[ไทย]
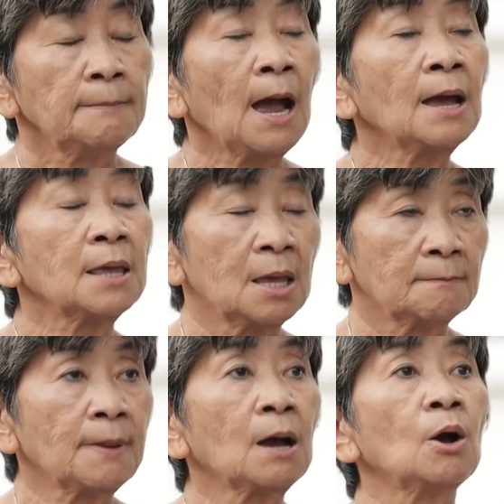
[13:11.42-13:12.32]
ป้าเอง
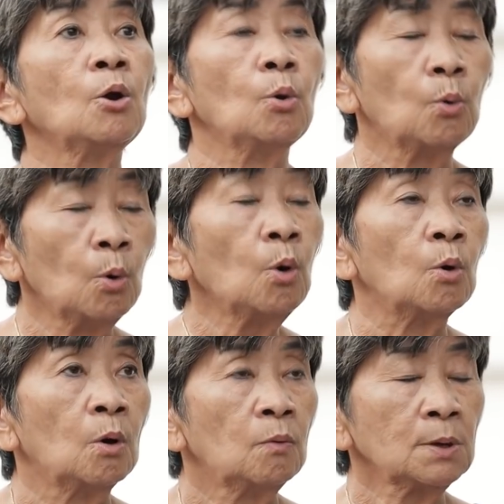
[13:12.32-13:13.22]
ป้าก็รู้
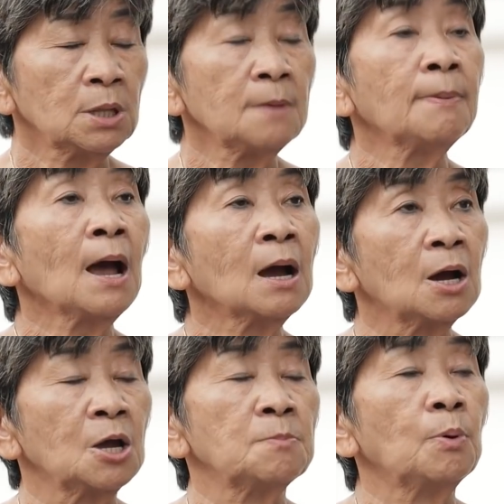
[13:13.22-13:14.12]
ว่าที่ป้าเค
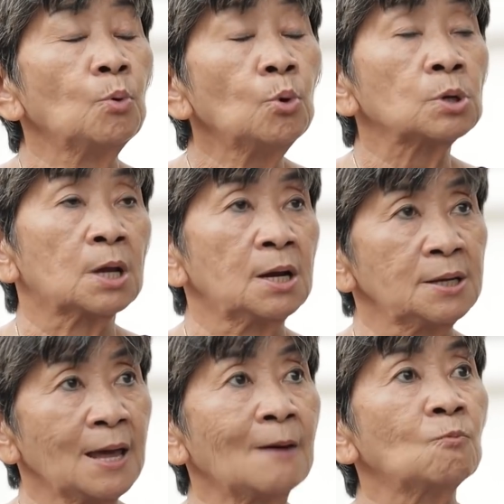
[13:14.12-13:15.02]
ยพูดเคย
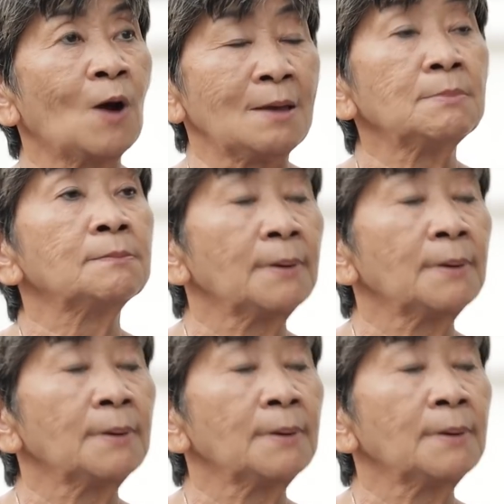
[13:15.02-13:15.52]
ทำไว้มัน